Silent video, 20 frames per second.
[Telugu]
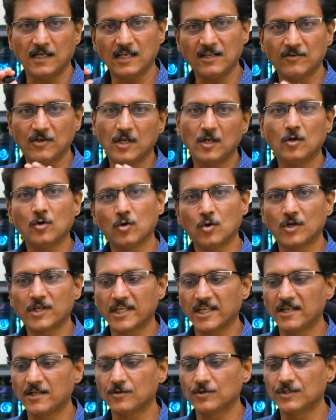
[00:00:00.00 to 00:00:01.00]
లెవెల్లో
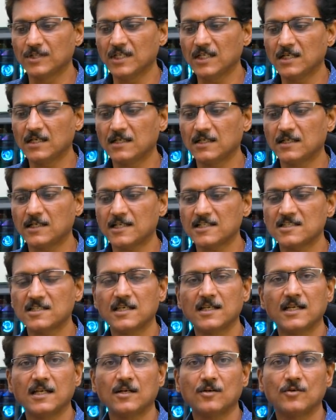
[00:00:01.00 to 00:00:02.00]
ఓకేనే ఉంది ఇంకా టచ్
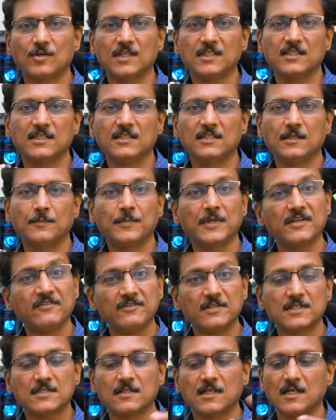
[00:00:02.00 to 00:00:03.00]
ఏరియా కూడా దీని
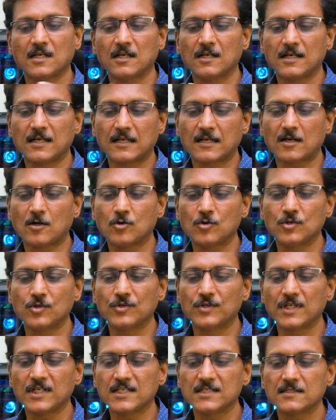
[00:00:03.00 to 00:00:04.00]
ప్రీవియస్ దాంట్లో ఇట్లా రౌండ్
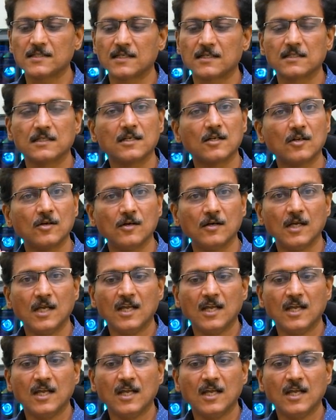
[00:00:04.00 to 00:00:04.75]
ఉంటే ఈసారి దీంట్లో